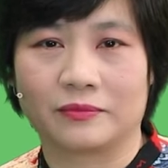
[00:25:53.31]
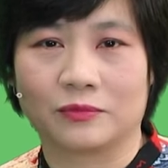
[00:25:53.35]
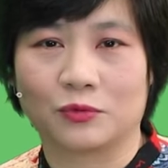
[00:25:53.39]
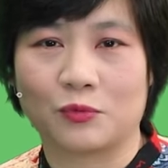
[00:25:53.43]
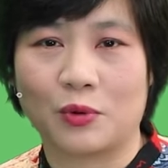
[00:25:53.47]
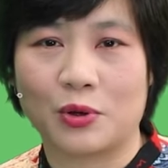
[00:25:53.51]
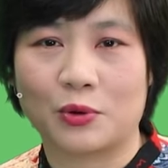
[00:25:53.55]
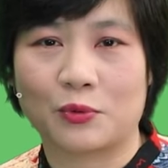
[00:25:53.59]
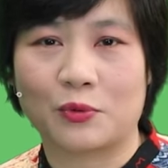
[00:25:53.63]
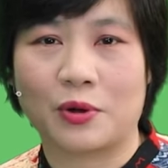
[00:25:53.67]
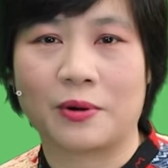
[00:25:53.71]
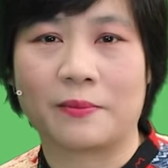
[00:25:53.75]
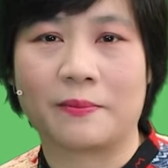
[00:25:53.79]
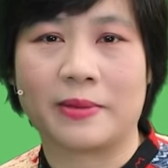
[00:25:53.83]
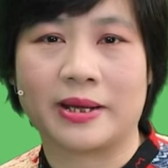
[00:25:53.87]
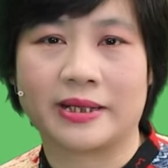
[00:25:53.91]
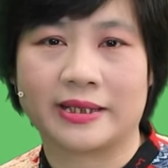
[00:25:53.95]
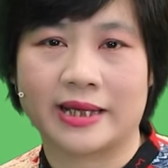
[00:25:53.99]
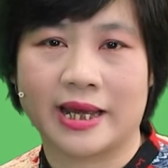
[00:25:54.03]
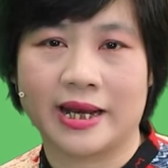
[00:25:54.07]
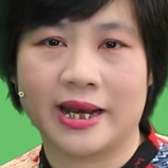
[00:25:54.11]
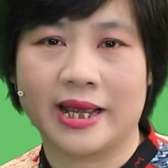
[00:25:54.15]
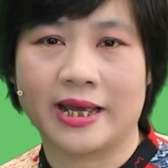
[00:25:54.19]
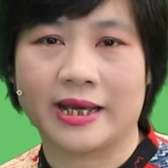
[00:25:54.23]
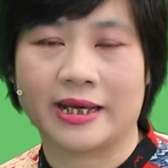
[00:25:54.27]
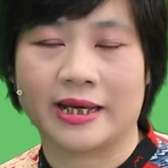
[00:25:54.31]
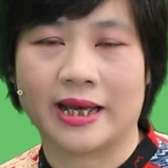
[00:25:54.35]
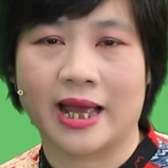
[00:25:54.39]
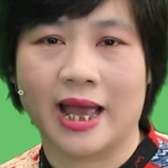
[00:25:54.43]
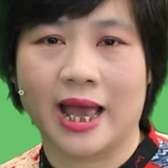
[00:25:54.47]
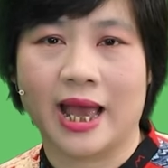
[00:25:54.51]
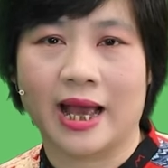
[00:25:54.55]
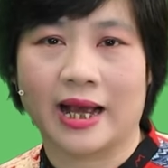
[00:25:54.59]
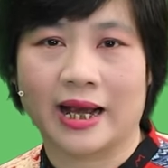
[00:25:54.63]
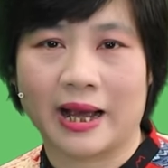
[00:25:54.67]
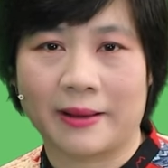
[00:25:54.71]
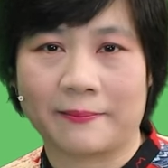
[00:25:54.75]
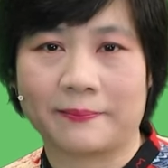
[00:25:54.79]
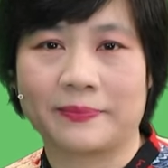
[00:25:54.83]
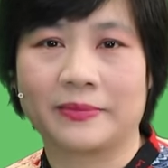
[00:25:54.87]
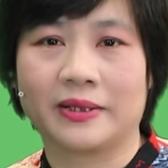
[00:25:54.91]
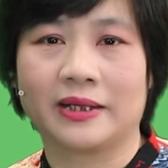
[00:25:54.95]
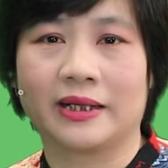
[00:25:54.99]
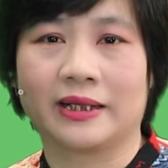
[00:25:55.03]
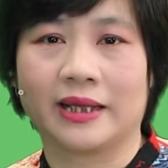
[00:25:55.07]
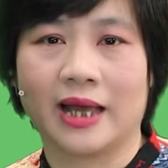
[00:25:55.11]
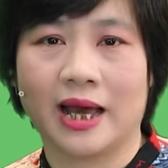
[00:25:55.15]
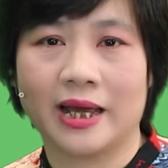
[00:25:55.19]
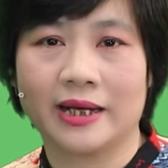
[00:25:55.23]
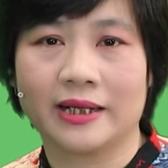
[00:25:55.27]
quây quần bên gia đình gặp
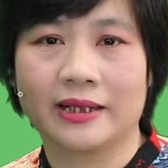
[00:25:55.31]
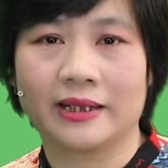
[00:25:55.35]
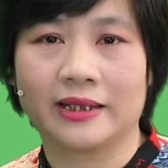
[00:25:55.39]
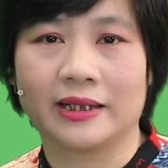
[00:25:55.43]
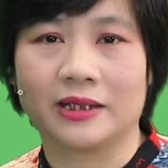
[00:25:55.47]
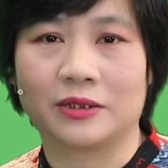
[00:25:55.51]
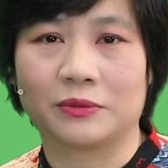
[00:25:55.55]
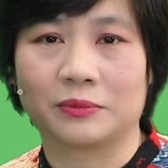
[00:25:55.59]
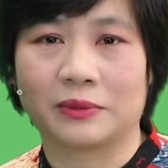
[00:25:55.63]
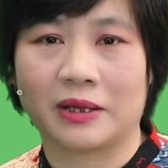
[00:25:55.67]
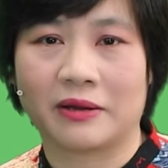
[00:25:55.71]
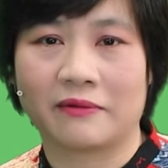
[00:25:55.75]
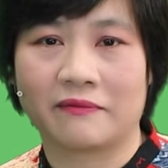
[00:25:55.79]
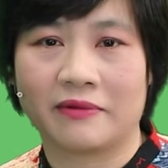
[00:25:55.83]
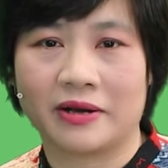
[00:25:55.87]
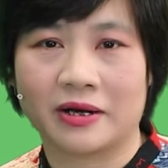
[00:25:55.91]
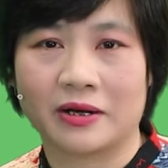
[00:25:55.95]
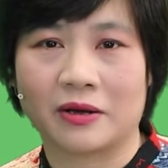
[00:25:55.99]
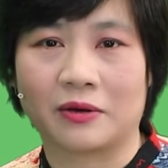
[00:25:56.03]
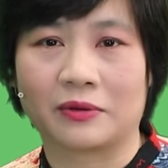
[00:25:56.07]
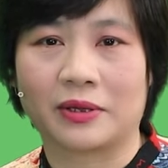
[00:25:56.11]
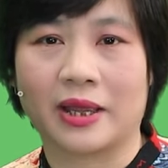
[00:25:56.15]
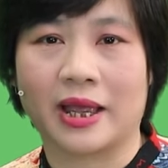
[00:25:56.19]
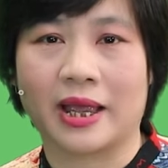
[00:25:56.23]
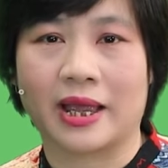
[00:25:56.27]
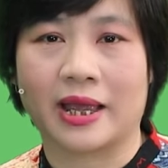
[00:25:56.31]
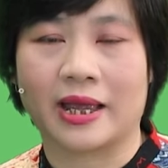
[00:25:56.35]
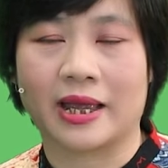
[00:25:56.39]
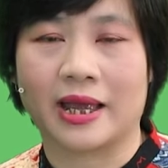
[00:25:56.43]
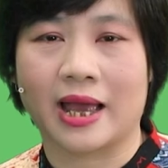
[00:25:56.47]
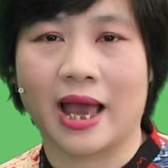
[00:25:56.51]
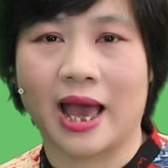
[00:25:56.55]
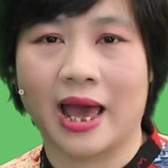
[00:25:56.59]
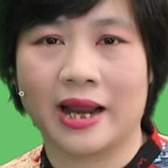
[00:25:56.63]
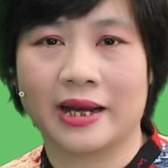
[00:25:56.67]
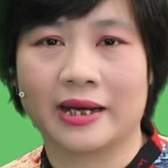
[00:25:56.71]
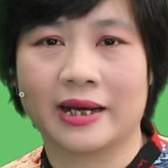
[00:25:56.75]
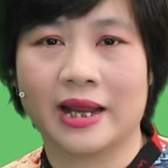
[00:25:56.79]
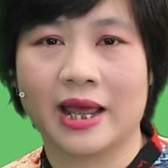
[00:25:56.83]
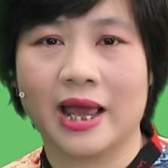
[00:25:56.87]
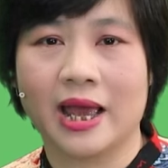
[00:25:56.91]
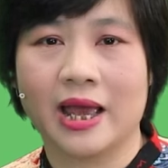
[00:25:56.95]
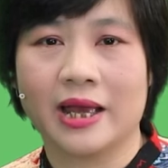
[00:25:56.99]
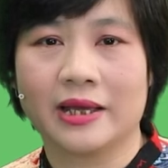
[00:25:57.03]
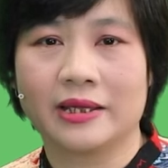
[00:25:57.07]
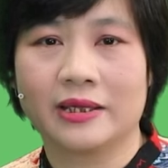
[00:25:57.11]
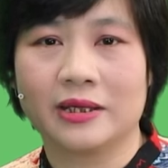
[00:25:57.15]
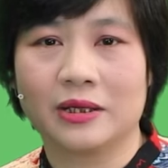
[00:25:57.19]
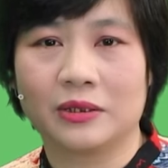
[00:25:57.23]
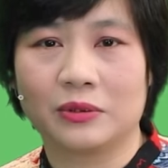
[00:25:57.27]
người thân thì chúng ta vẫn có thể ăn
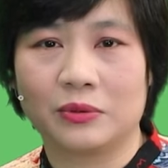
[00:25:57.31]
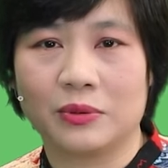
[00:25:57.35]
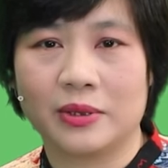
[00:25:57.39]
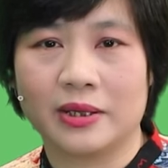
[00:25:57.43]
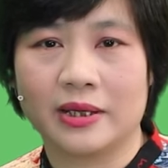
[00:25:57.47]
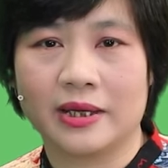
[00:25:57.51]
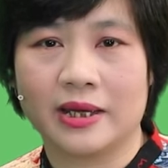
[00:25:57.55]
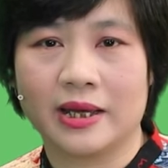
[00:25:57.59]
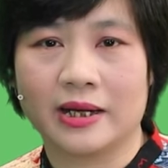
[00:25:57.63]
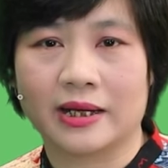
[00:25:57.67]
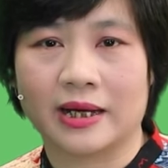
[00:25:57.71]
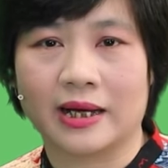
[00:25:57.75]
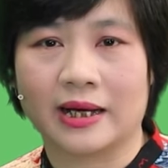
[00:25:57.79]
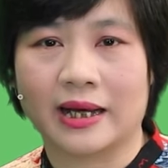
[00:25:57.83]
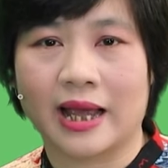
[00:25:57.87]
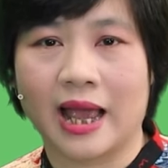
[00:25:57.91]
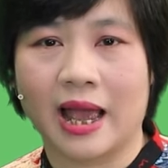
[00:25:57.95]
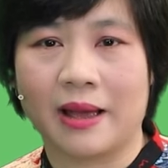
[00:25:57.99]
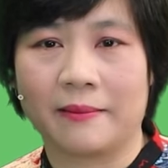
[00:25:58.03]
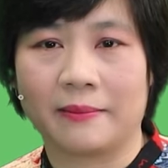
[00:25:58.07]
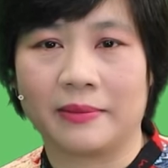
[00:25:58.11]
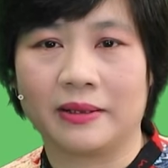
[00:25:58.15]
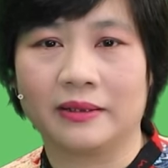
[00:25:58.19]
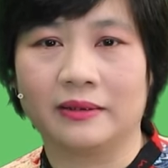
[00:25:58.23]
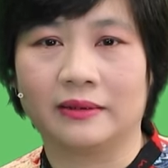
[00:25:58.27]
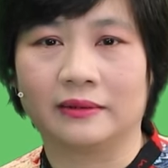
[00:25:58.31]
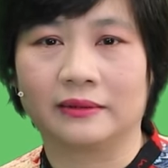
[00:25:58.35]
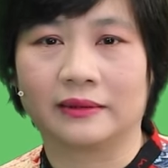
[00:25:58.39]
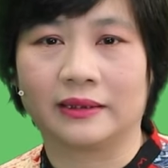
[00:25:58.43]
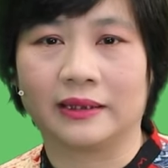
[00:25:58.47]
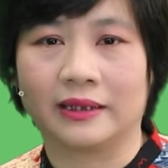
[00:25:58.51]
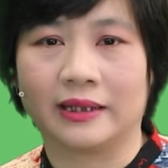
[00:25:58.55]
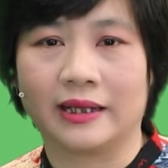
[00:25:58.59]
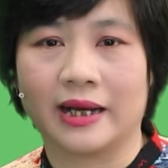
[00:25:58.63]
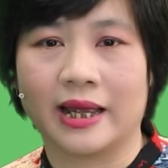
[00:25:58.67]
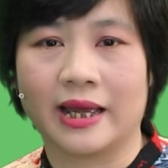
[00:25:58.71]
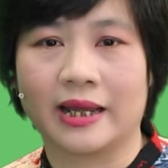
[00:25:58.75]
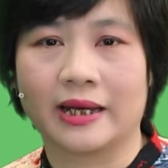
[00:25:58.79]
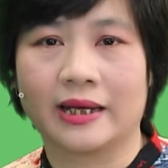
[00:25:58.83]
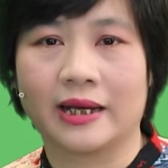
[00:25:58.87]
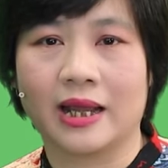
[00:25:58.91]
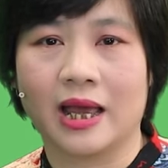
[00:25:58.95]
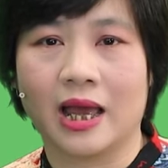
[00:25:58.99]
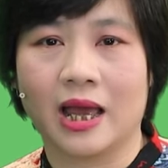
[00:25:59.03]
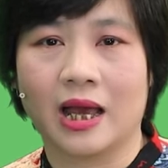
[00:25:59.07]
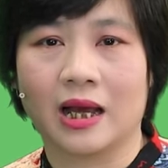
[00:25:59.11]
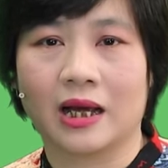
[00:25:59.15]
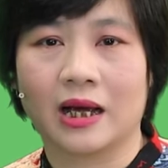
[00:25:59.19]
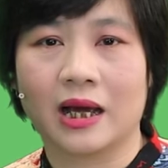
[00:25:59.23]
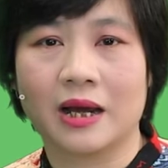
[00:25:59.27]
nhưng tuy nhiên các cái hàm lượng thì nên
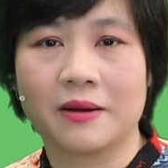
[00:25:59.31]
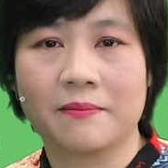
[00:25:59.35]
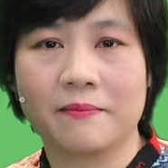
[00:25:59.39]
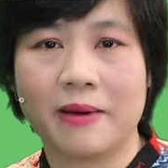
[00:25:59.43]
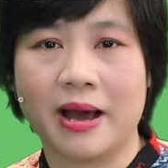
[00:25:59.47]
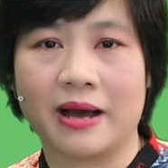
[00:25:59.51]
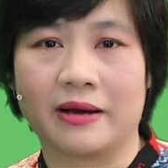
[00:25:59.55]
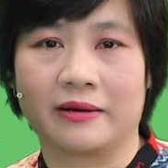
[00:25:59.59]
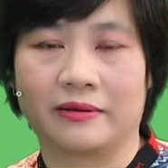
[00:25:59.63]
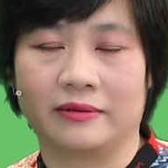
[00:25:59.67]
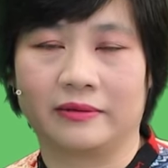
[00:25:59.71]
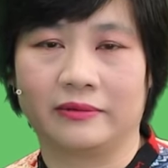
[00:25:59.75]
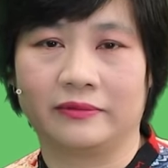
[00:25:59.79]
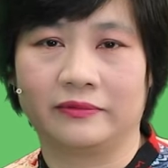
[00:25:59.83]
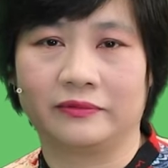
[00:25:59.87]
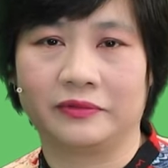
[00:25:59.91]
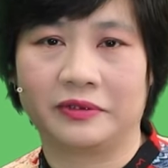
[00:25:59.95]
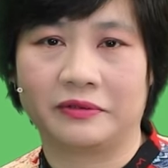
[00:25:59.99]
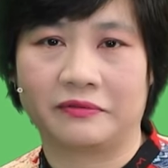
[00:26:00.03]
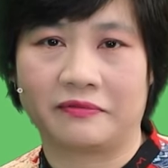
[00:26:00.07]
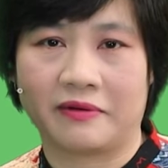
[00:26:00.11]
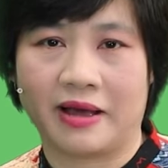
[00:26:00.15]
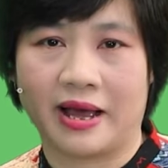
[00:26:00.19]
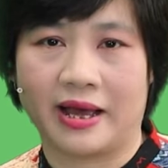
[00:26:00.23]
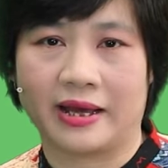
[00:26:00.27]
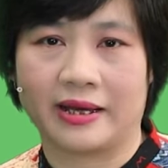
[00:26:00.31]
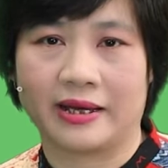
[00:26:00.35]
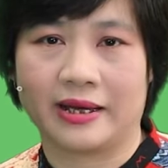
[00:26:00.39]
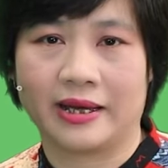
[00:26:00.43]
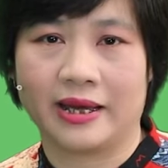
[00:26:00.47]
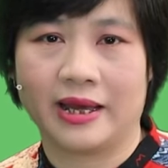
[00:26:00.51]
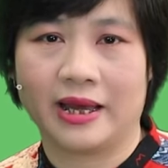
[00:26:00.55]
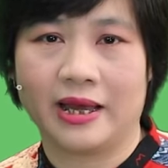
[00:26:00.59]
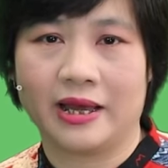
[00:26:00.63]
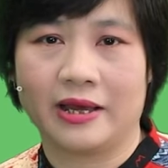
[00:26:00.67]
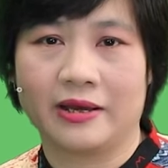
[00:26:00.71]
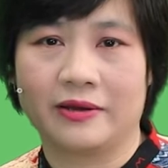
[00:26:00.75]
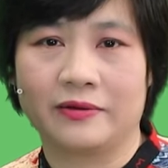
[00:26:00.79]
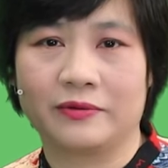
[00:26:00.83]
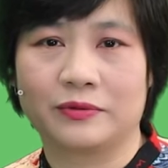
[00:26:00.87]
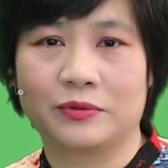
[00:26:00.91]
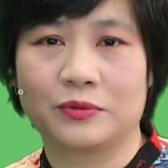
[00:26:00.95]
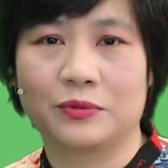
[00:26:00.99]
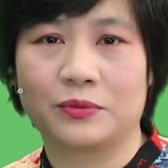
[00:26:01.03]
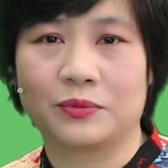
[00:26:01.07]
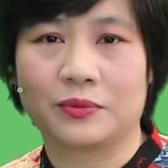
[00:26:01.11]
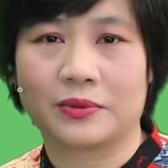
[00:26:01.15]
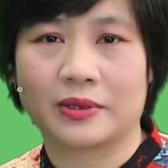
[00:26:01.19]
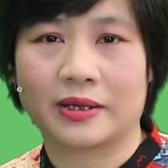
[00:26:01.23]
cân bằng vừa phải ví dụ